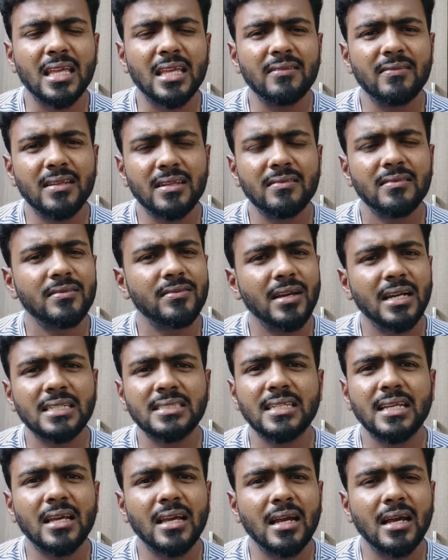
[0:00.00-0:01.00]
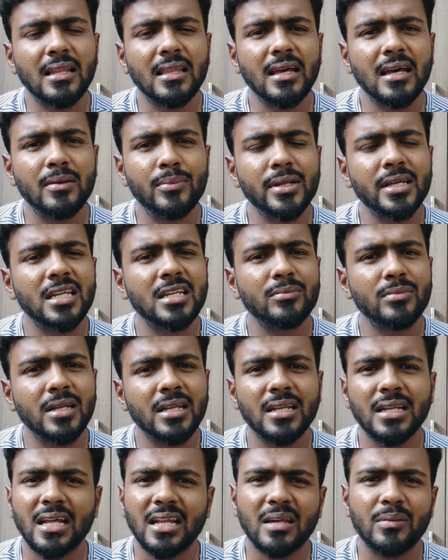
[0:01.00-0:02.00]
இவருக்கு வந்து வயசே ஆகாதா அப்படிங்கிற
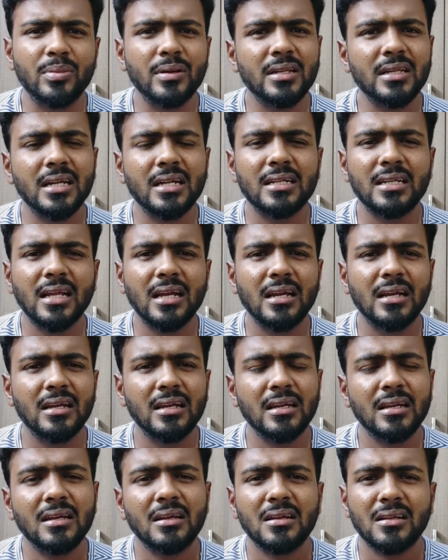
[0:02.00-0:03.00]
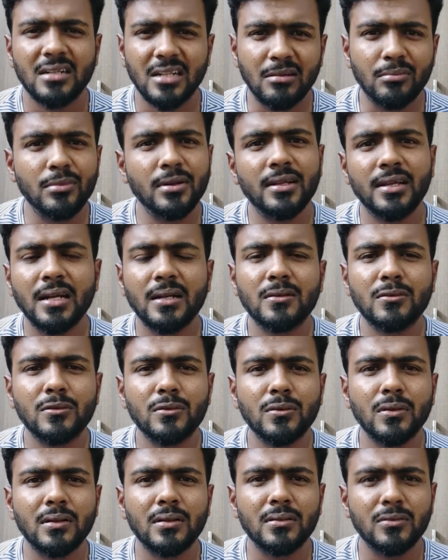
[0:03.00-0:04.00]
மாதிரி நிறைய பேர் கேட்டாங்க நம்மளும் கேட்டு
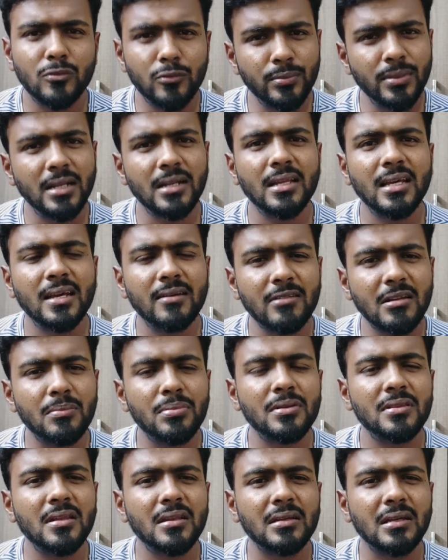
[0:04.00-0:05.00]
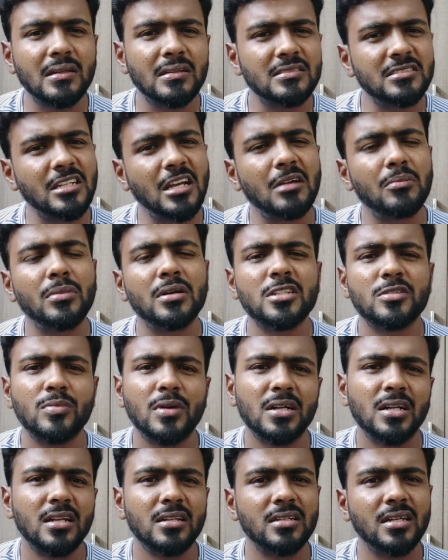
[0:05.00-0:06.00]
விடுவோம் உண்மையிலேயே அவர் அப்படித்தான் இருக்காரு அம்மா
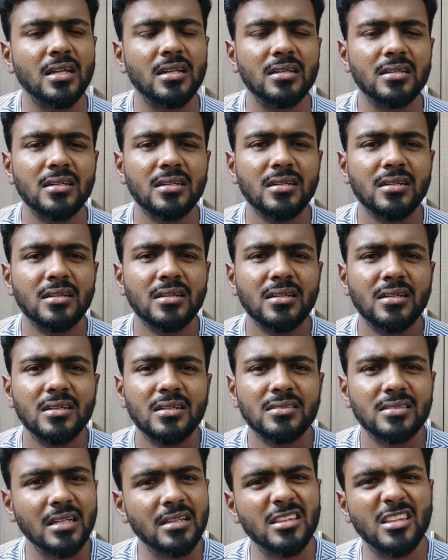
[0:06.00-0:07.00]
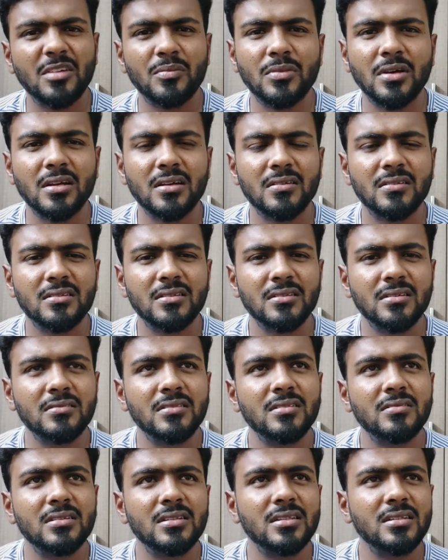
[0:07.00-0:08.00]
ஸ்மார்ட்டாக இருக்காரு சத்தியமாக
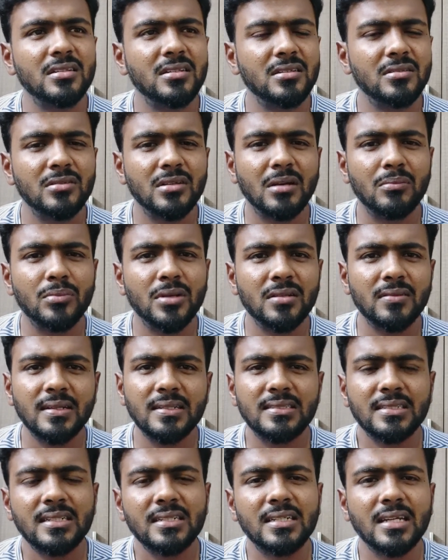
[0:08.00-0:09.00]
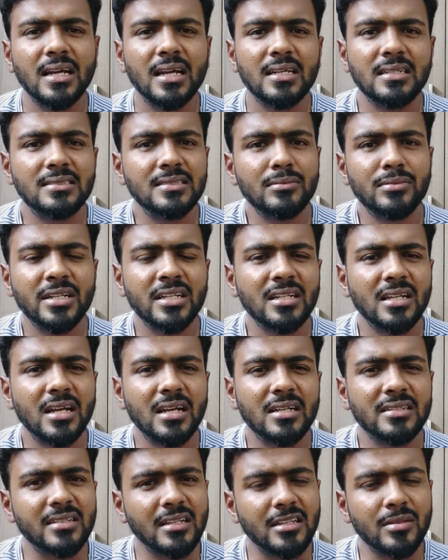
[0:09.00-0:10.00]
இவருக்கு வந்து ஒரு ஐம்பது வயசு கிட்ட ஆயிடுச்சு அப்படின்னா
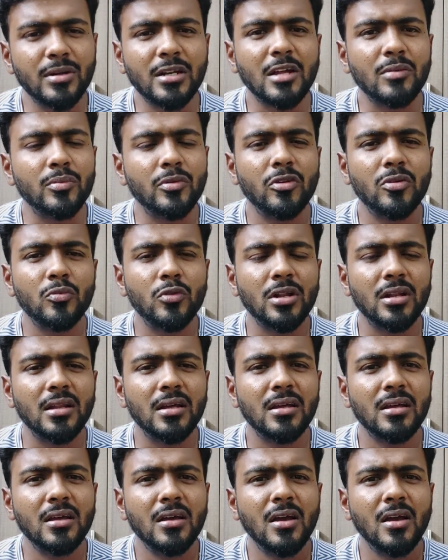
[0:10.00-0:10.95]
சத்தியமாக நம்பவே முடியல